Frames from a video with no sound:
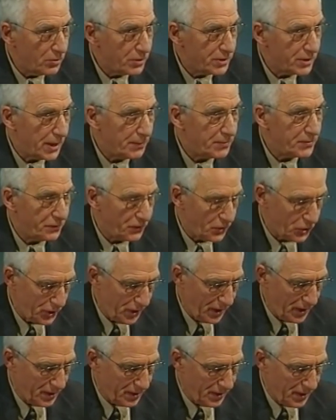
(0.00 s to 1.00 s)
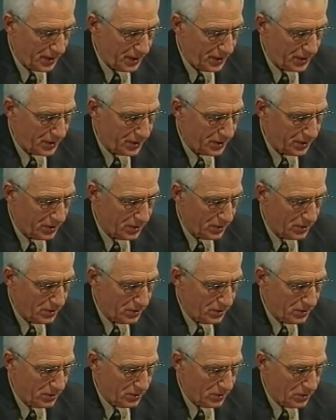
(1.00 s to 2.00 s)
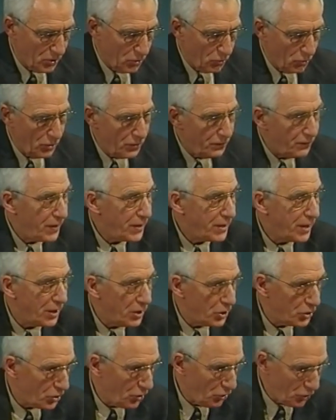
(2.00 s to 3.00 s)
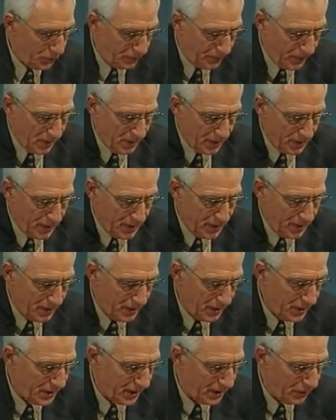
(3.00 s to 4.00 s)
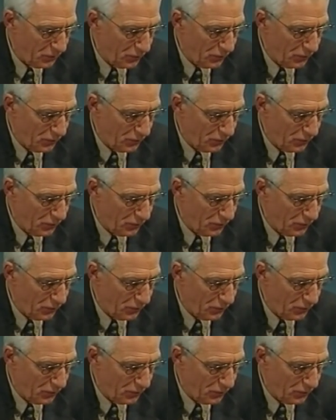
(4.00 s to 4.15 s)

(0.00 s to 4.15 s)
und selbstverständlich und wie jene Schauspielerin nicht